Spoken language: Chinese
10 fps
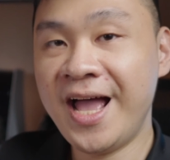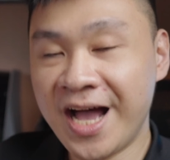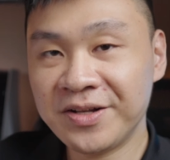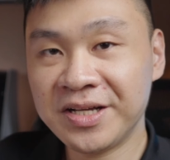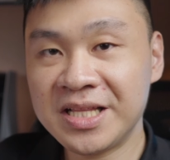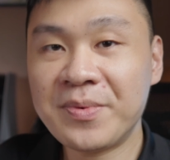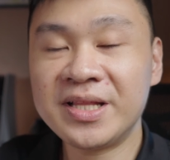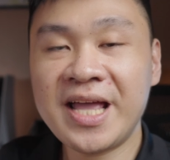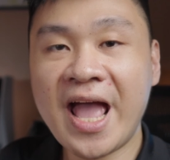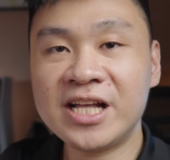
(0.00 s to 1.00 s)
好的，那么
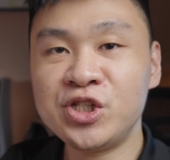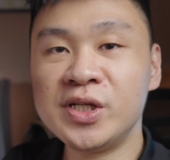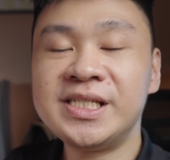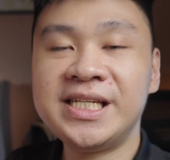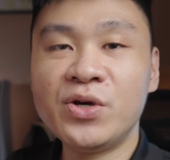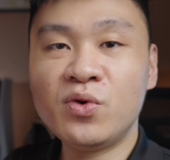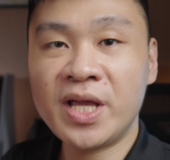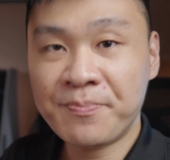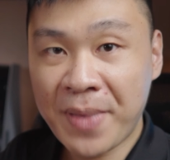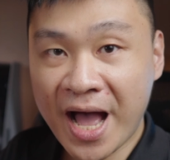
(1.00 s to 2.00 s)
T H 七五
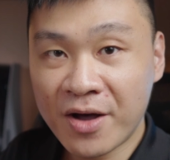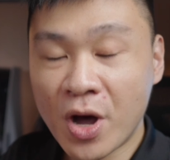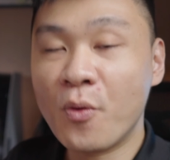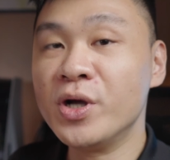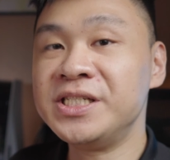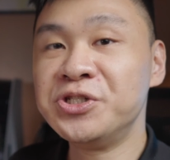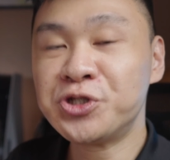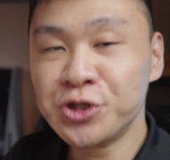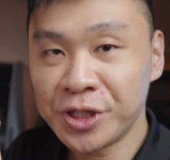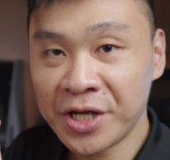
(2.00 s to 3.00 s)
零八啊，我已经
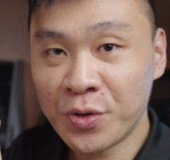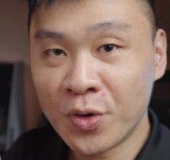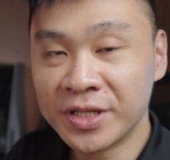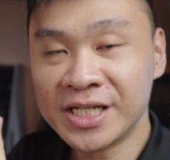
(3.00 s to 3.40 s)
试听过了。